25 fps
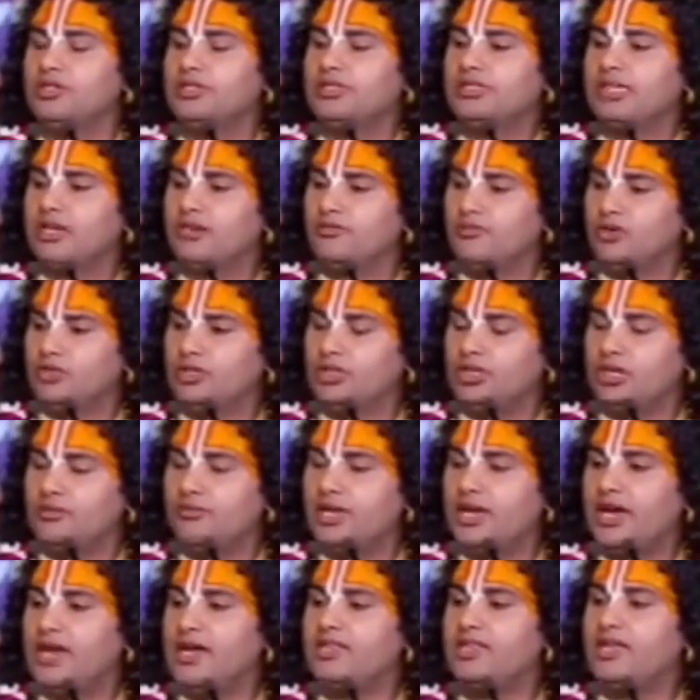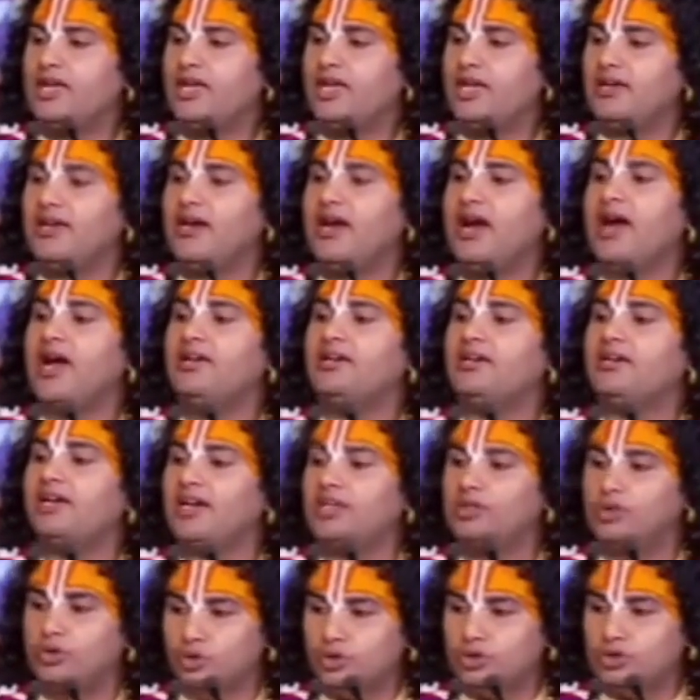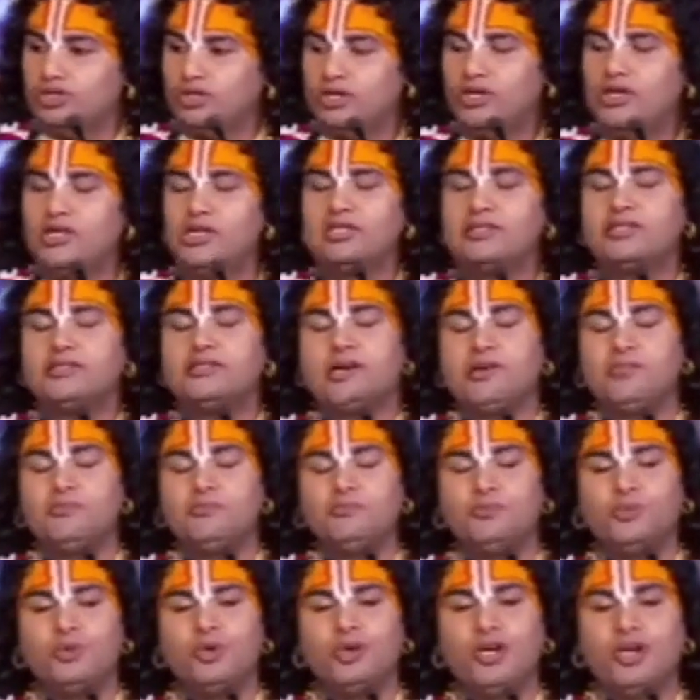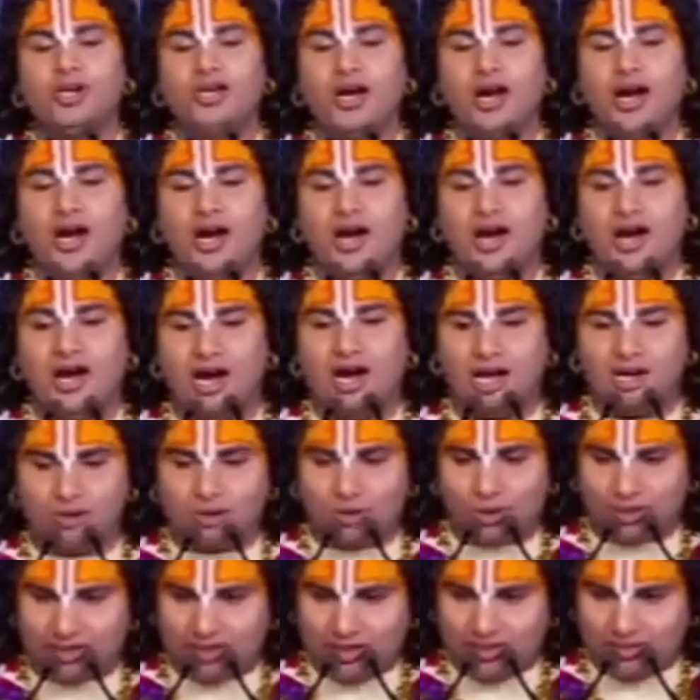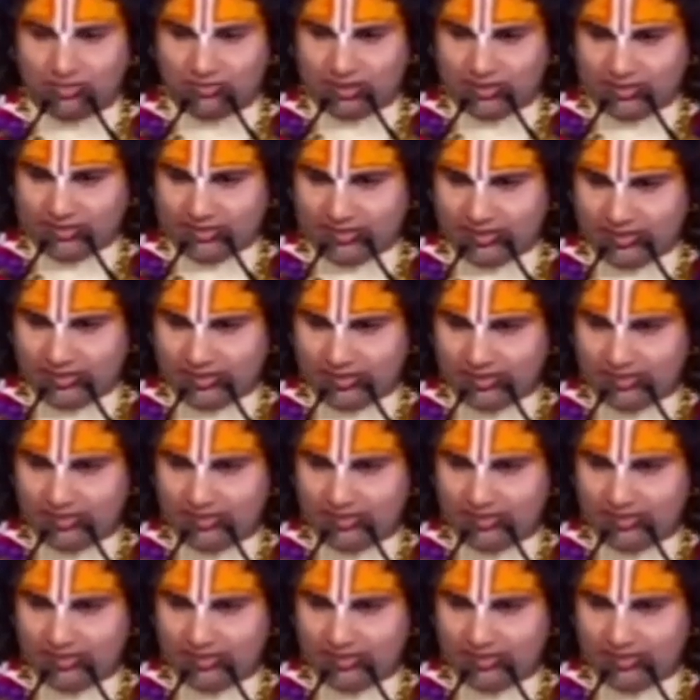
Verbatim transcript: सर्वोत्तम कहते हैं गाय का दूध संपूर्ण आहार होता है बच्चे का